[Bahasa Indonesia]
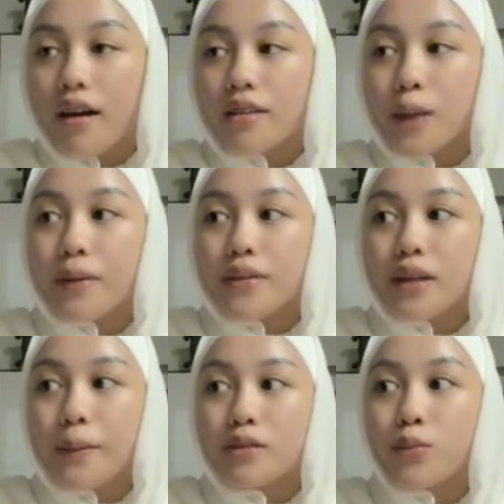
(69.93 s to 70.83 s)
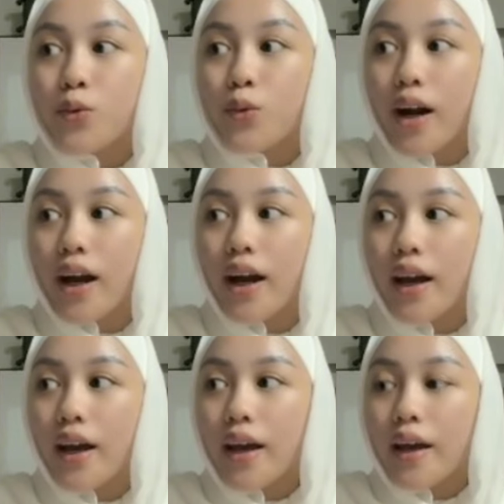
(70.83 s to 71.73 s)
Caper-caper semua.
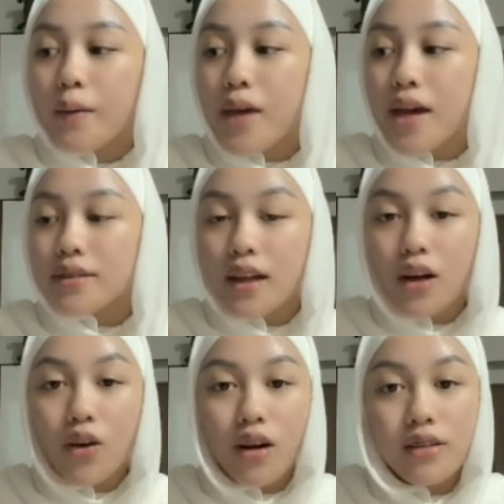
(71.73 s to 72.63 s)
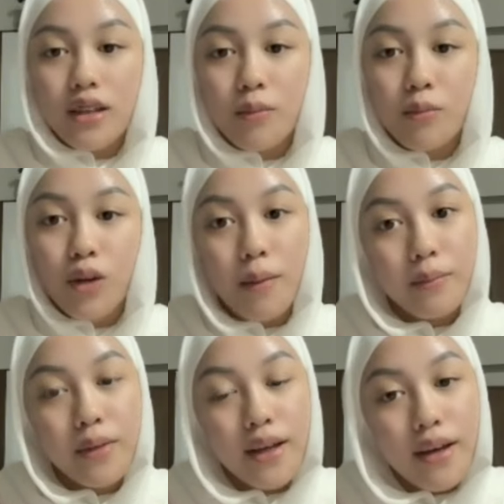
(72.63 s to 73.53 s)
Biasa orang yang cari muka
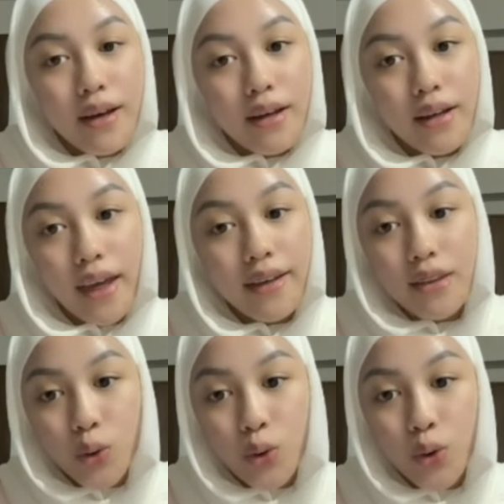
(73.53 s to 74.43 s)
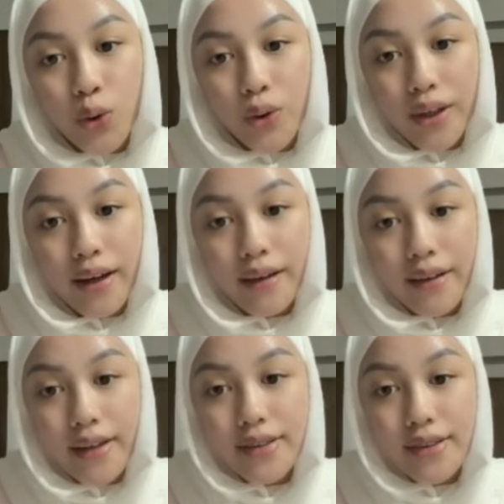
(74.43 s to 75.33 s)
kayak gitu ya,
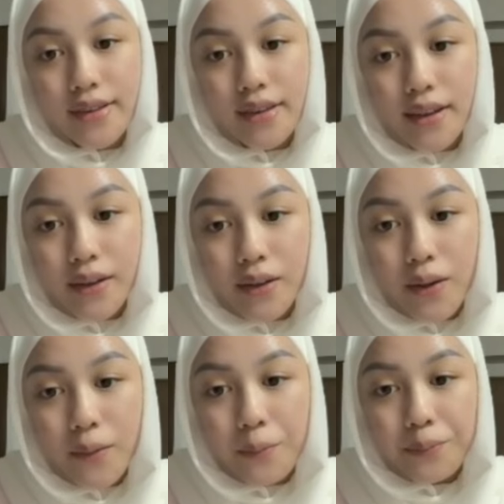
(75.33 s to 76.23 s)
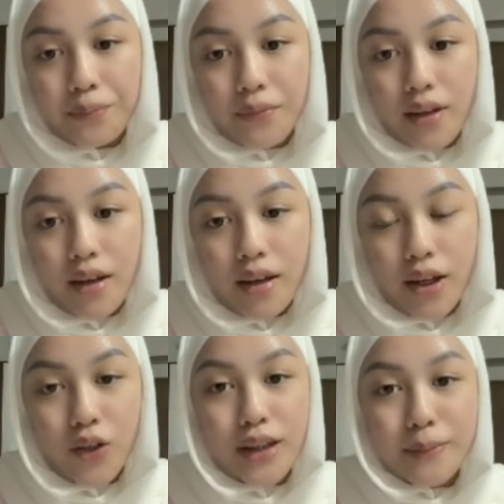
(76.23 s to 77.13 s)
guys.
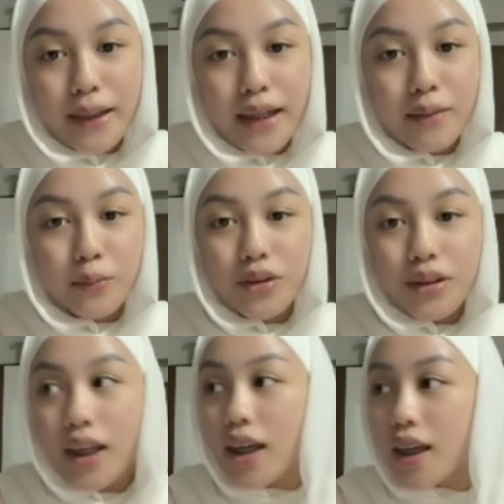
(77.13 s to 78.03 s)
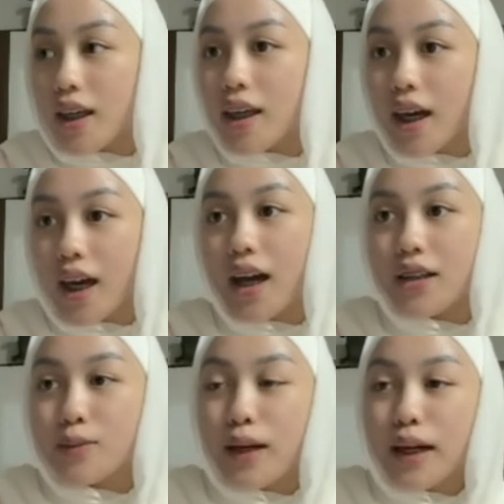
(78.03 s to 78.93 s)
Loli semakin putih, iya ya,
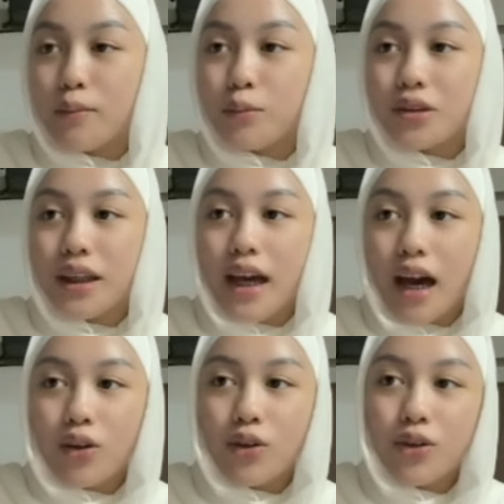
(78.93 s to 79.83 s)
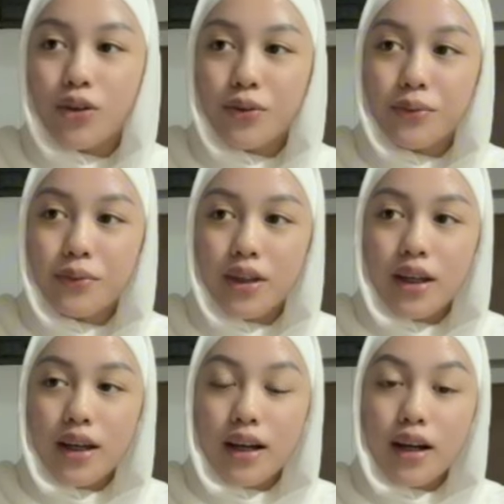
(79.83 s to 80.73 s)
semakin putih ya aku.
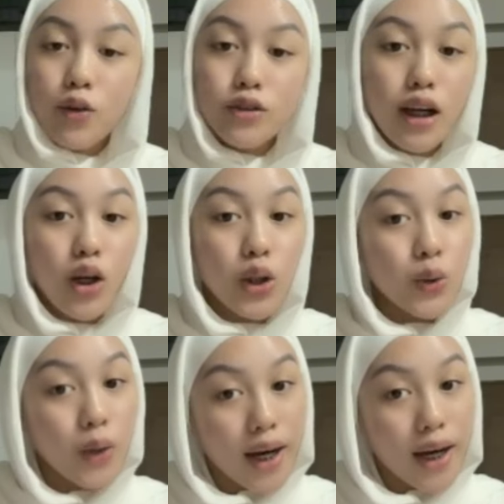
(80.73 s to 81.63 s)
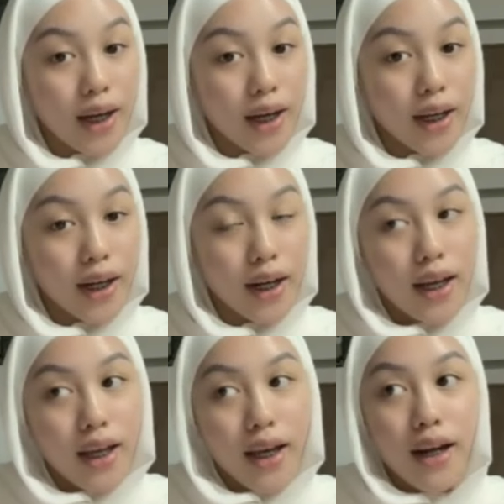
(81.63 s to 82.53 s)
Karena aku jarang keluar,
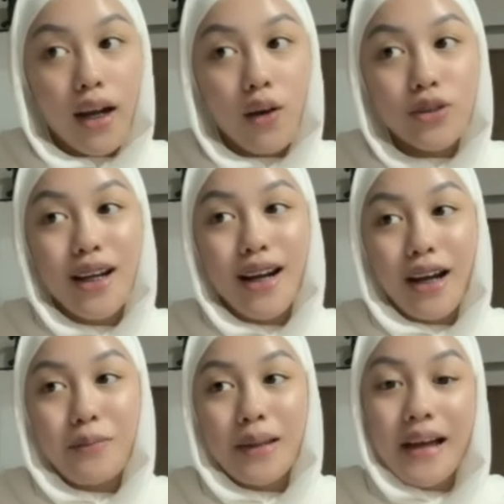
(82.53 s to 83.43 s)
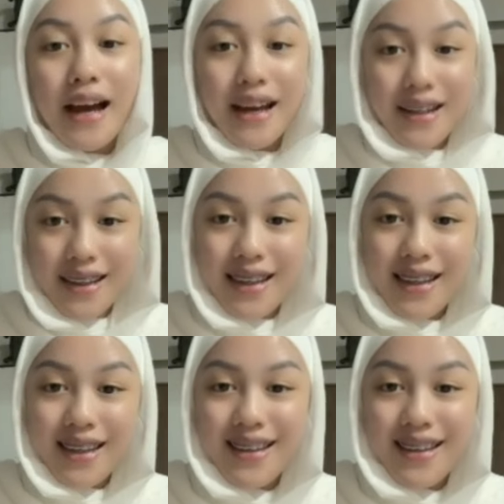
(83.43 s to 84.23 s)
karena aku jarang kena matahari.